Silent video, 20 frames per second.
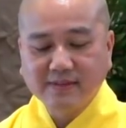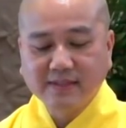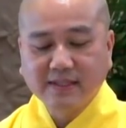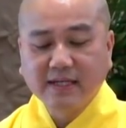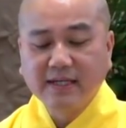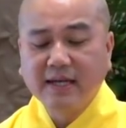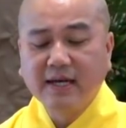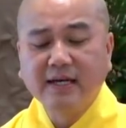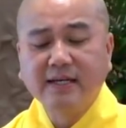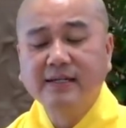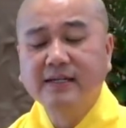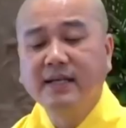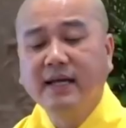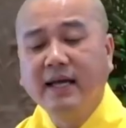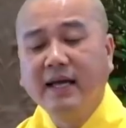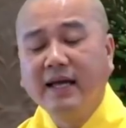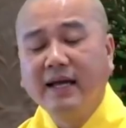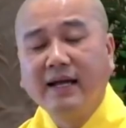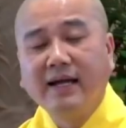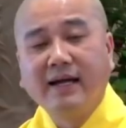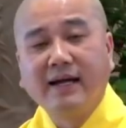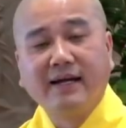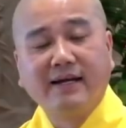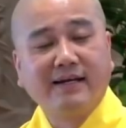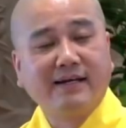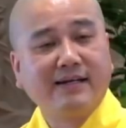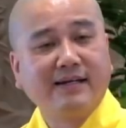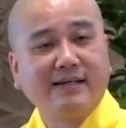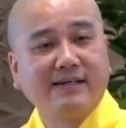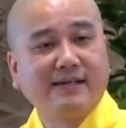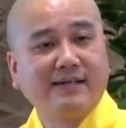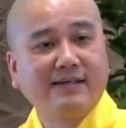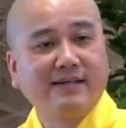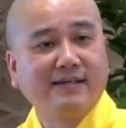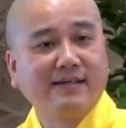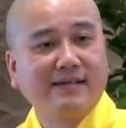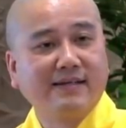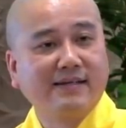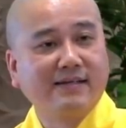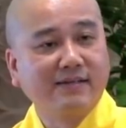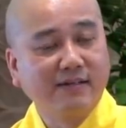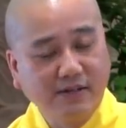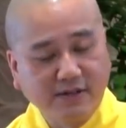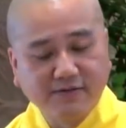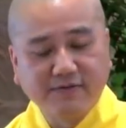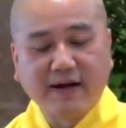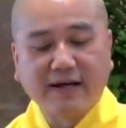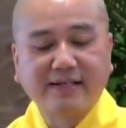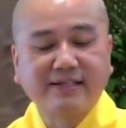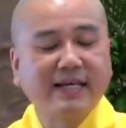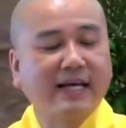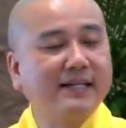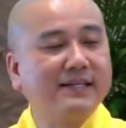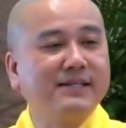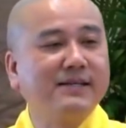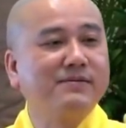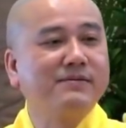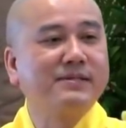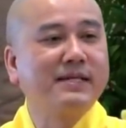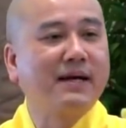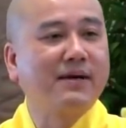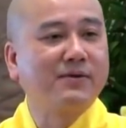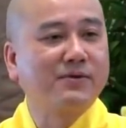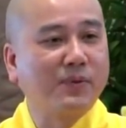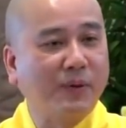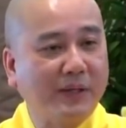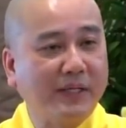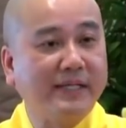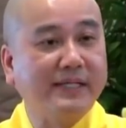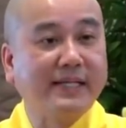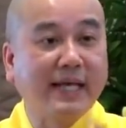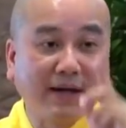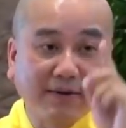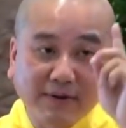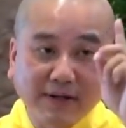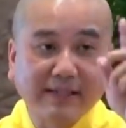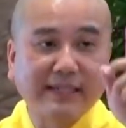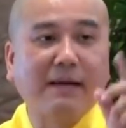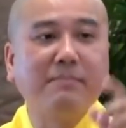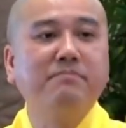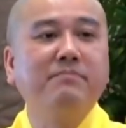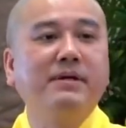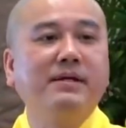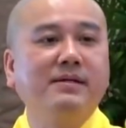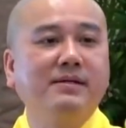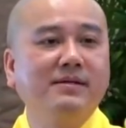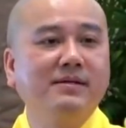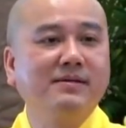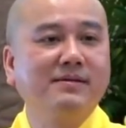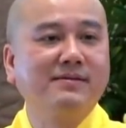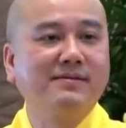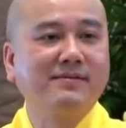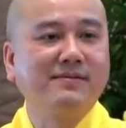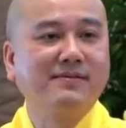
Cho nên à, được vãng sanh chứ không sao, tùy theo cái tâm mình hướng.